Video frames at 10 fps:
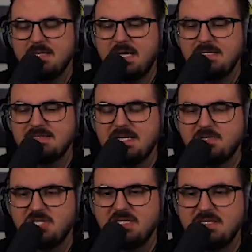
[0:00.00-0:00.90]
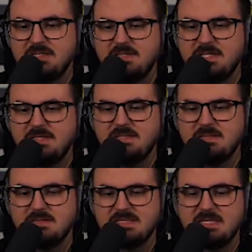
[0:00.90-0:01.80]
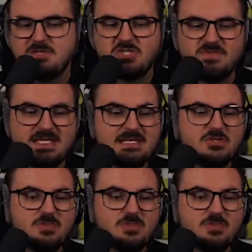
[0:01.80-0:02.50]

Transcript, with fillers: hat es anscheinend hingekriegt, seinen schweren